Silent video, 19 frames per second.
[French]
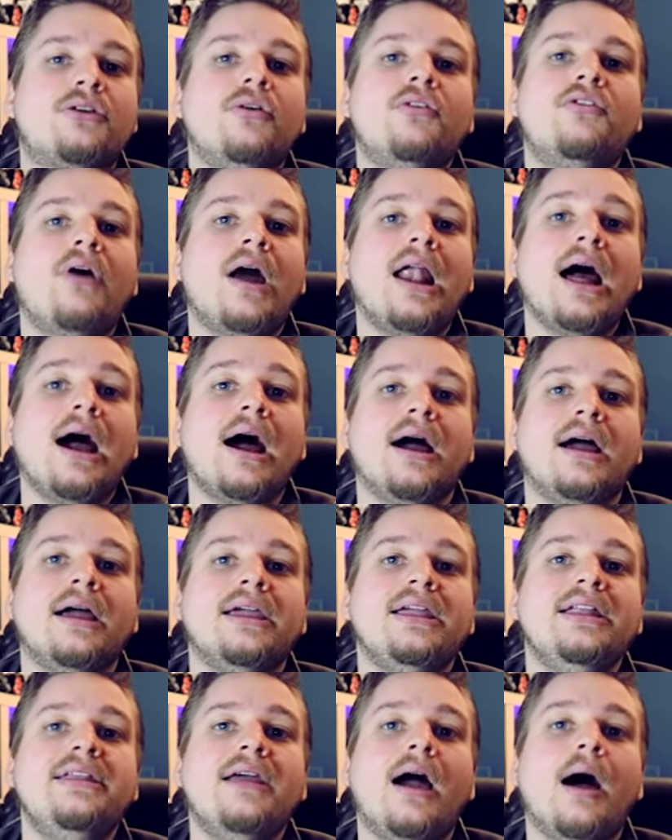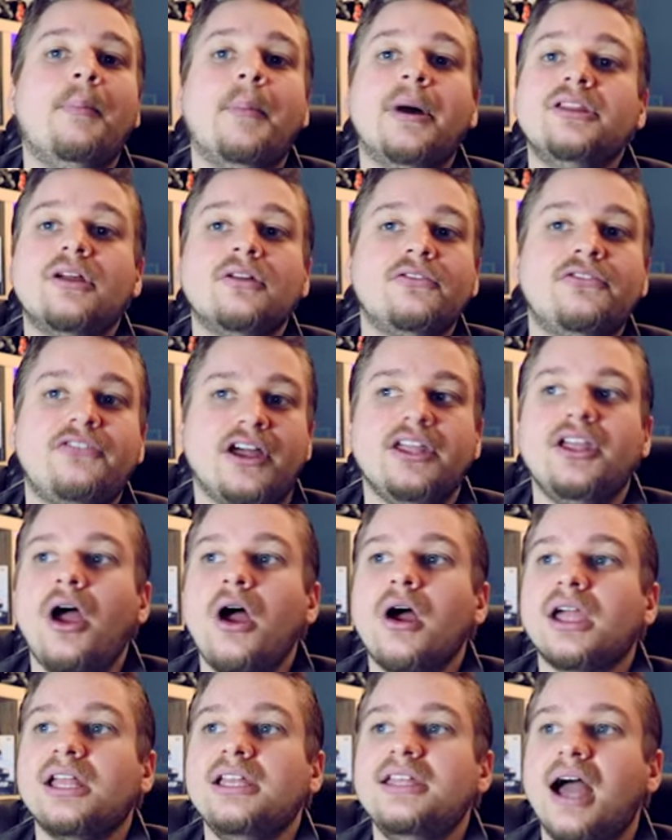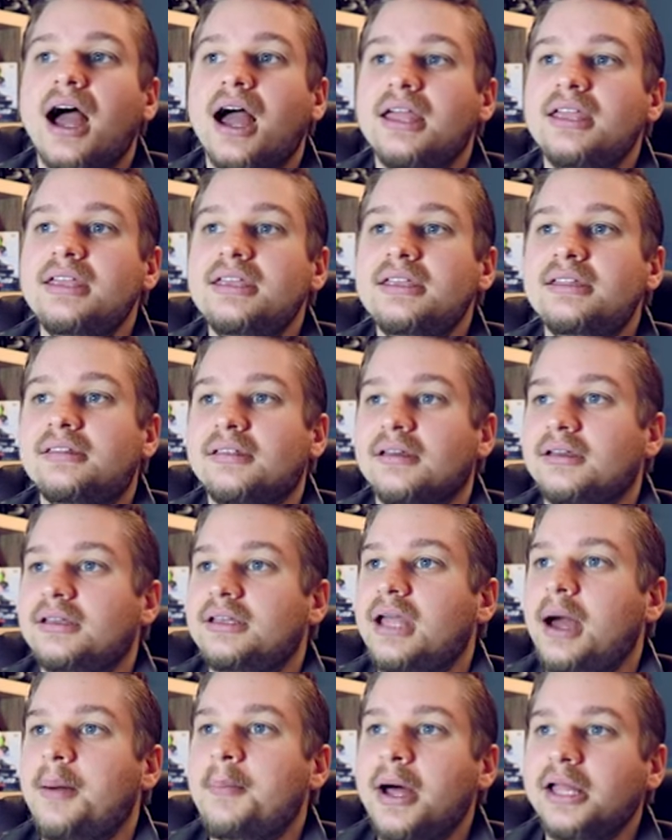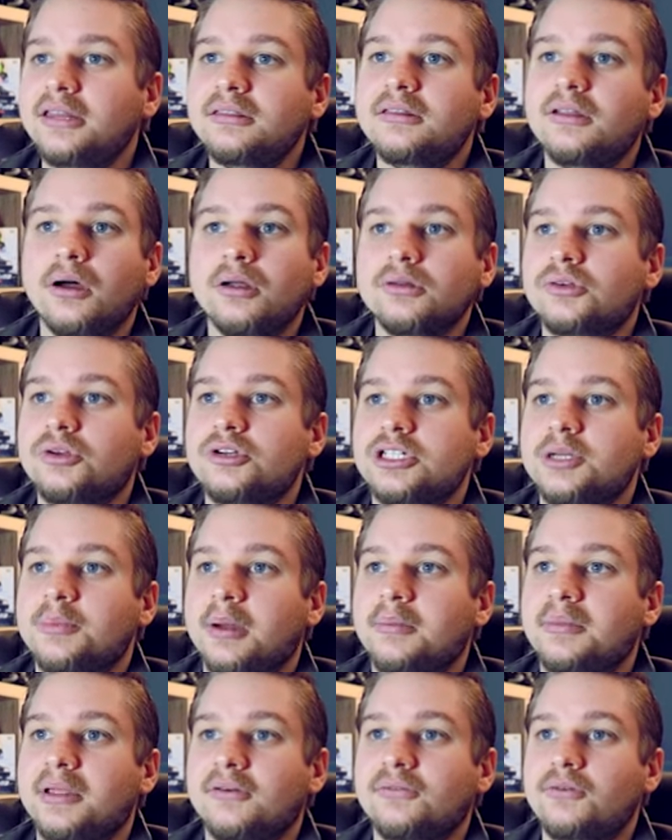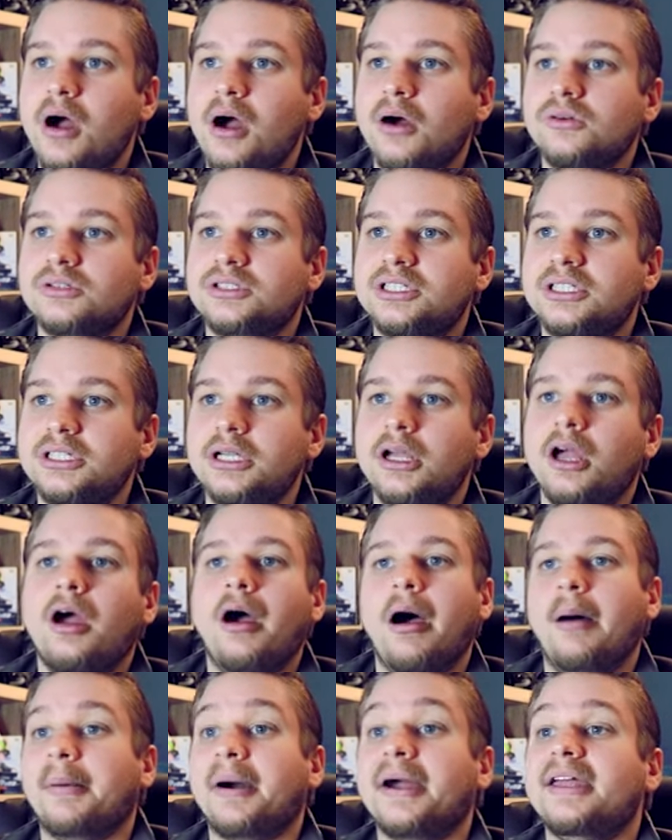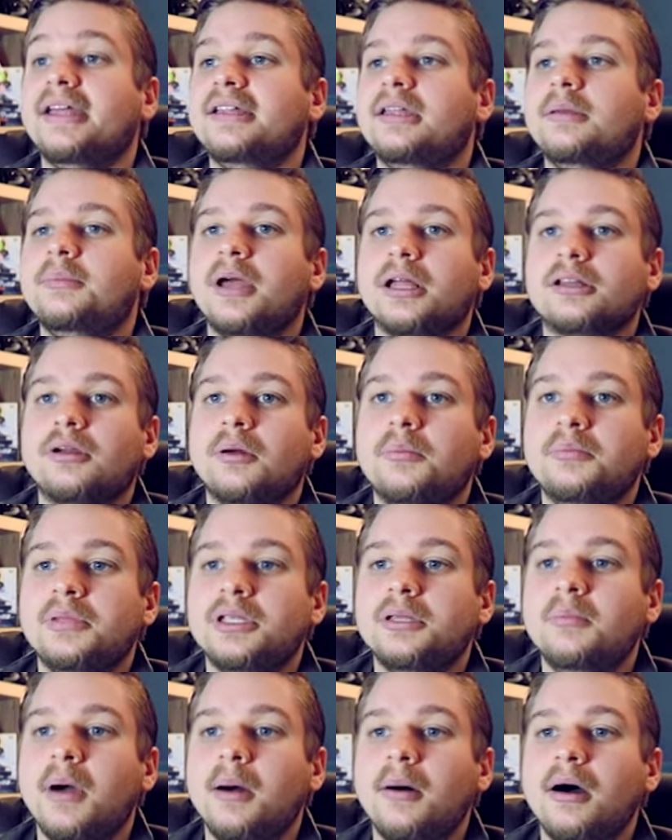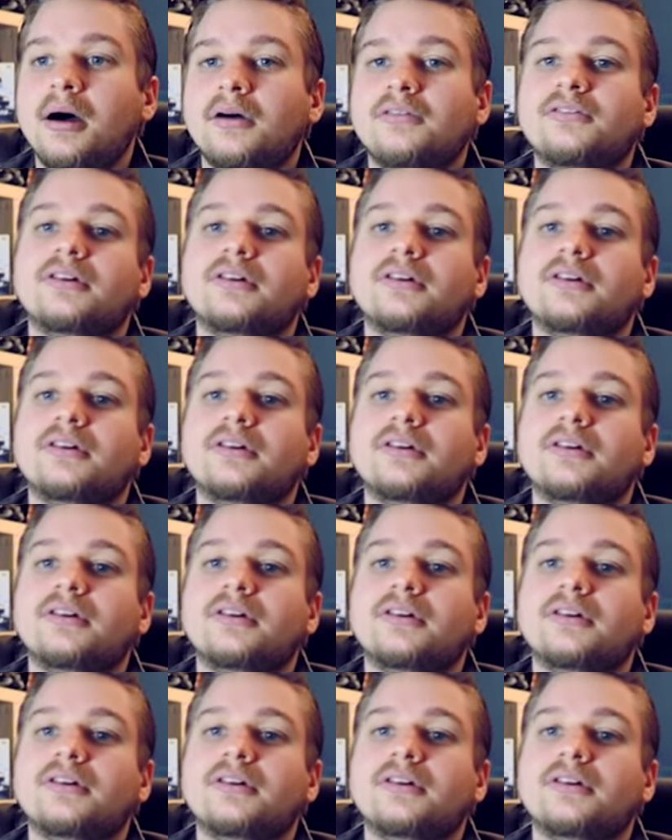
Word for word: que voilà, il y a Man on Fire, il y a Hit, il y a Man Down que j'aimerais bien voir aussi. Après il y a des merdes comme Big Mama,